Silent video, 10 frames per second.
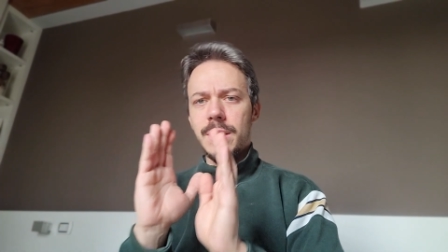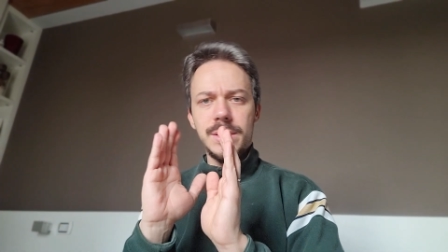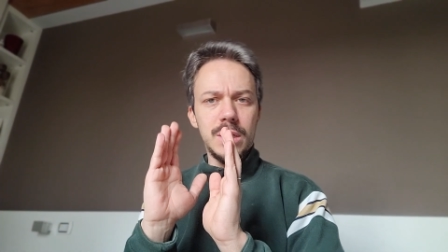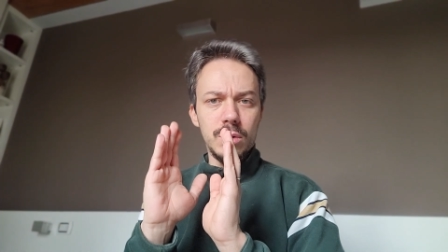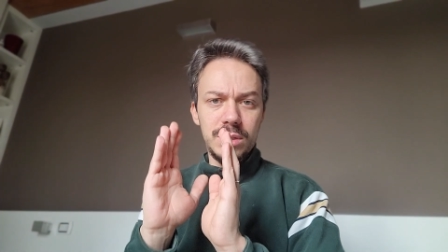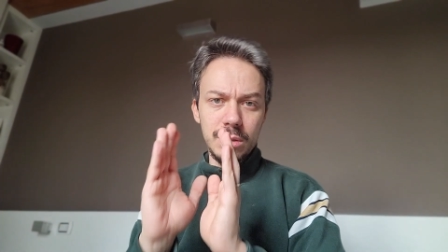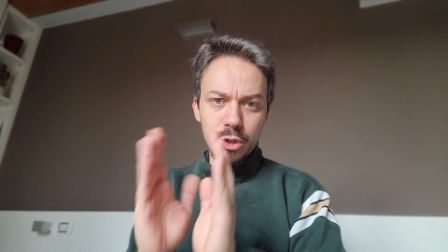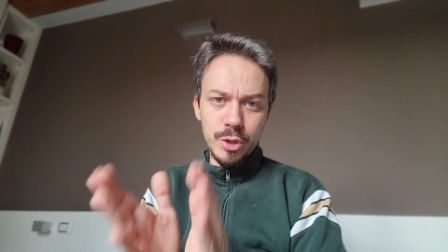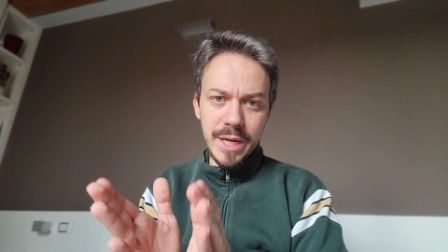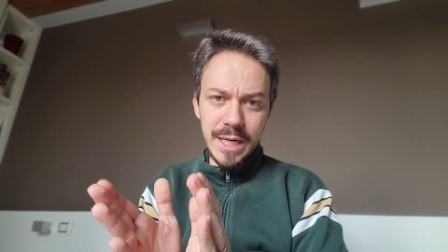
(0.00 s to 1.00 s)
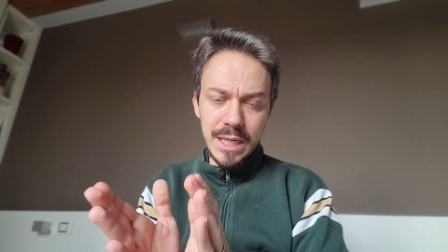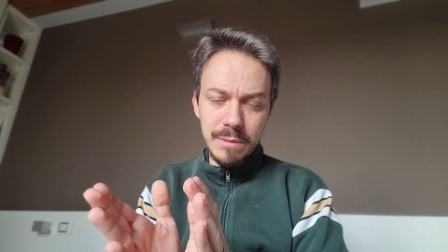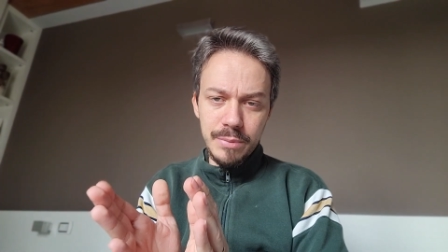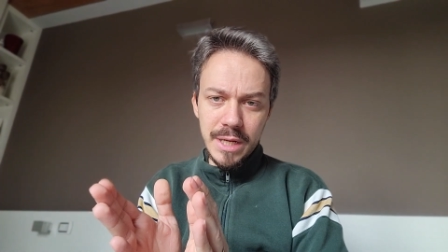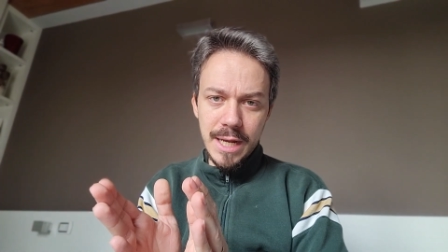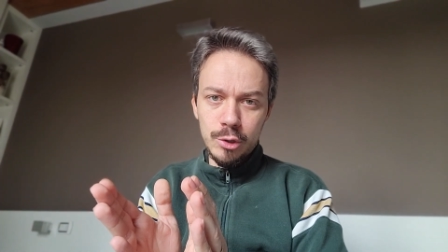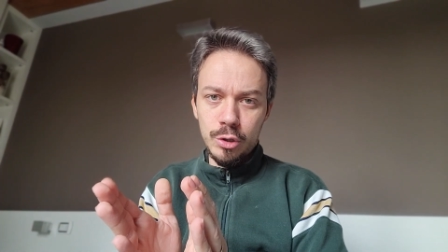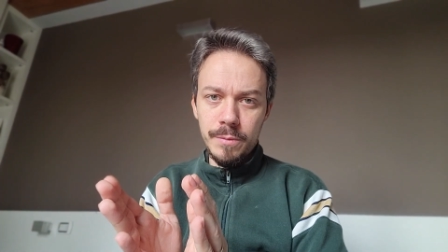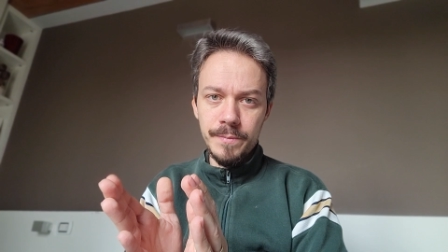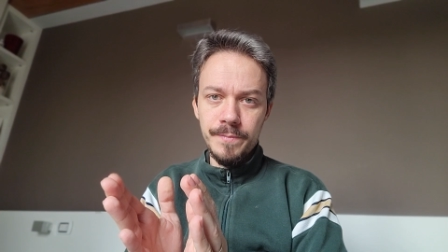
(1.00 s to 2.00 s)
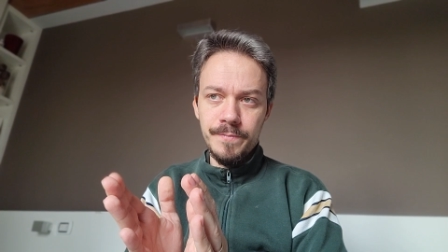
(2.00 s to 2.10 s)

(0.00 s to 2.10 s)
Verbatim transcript: si continua a giocare il campionato